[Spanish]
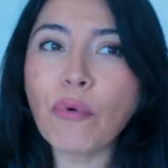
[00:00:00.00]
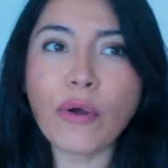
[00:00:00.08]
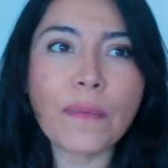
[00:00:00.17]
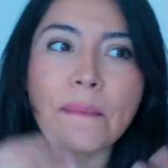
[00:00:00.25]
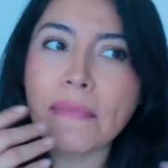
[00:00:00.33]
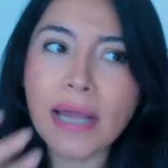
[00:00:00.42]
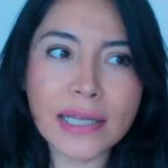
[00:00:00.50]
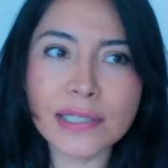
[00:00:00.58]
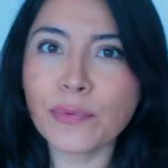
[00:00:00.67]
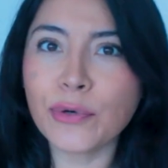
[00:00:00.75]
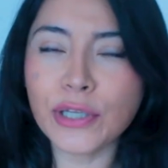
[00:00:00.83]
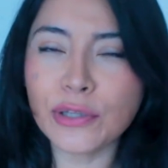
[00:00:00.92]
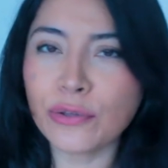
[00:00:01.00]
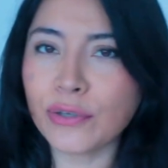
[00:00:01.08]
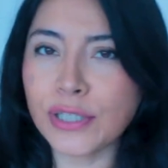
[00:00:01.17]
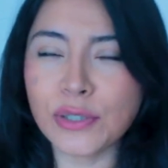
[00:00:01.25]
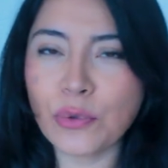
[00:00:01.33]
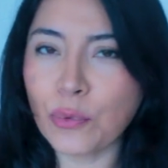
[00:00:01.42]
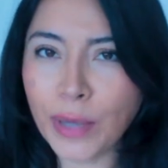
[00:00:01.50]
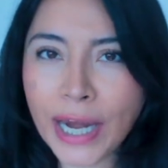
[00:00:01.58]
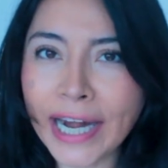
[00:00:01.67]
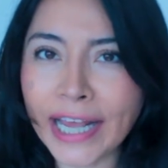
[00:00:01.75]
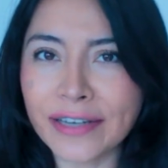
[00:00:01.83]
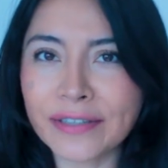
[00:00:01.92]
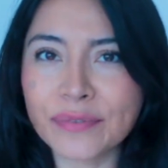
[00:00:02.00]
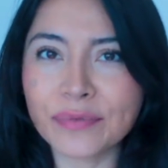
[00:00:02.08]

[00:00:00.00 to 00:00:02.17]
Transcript: por más bonito que estuviera.